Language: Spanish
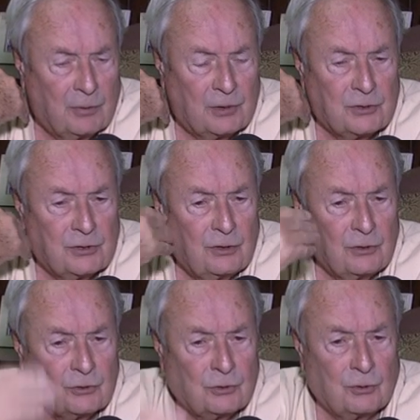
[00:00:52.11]
Pero si no,
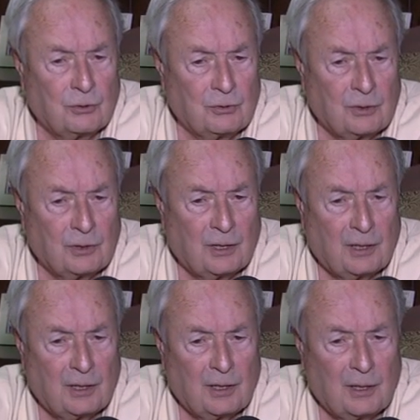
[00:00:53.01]
nosotros
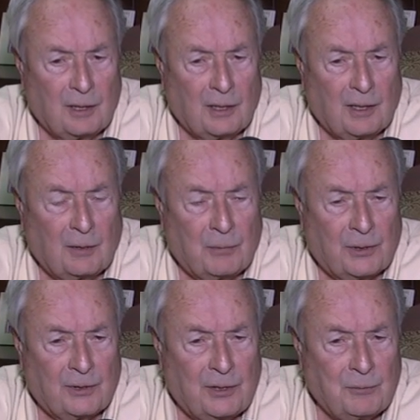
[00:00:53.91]
en el en el
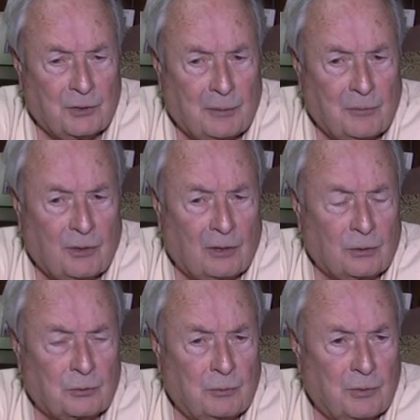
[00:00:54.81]
peronismo estamos
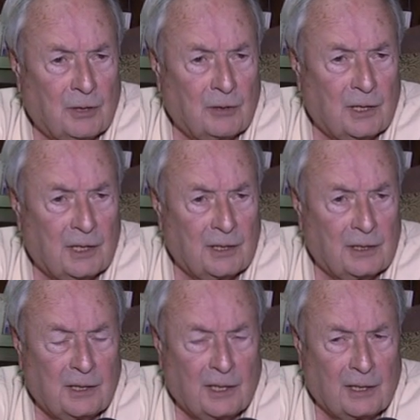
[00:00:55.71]
acostumbrados a las
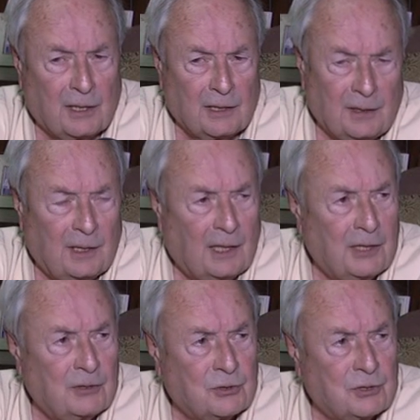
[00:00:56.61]
internas. Del
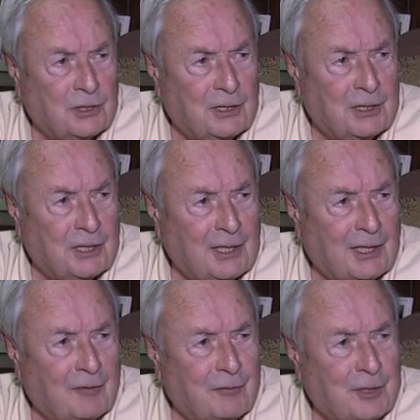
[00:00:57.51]
año 83
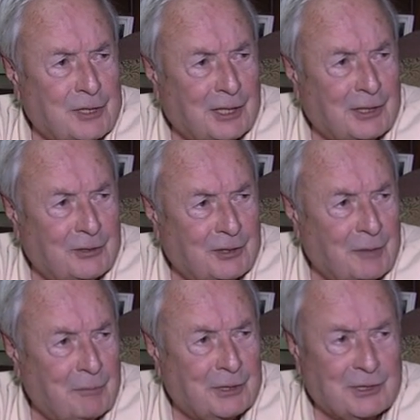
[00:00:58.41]
a la fecha creo que
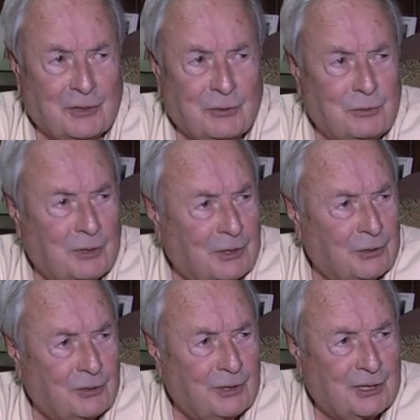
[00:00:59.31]
han pasado una o
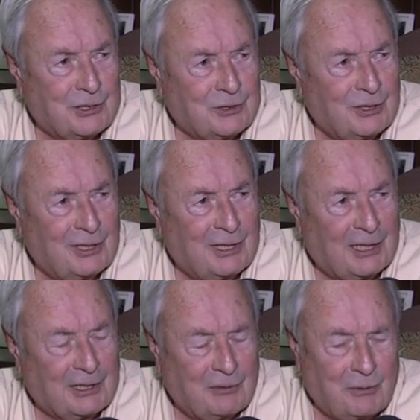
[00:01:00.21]
dos elecciones en
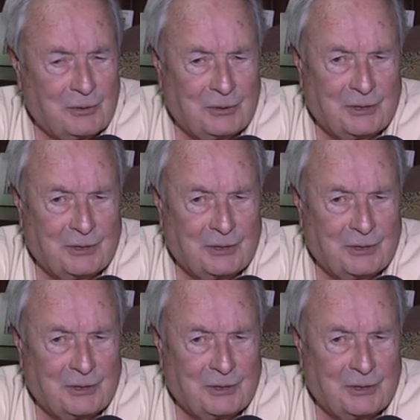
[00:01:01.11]
las que no ha habido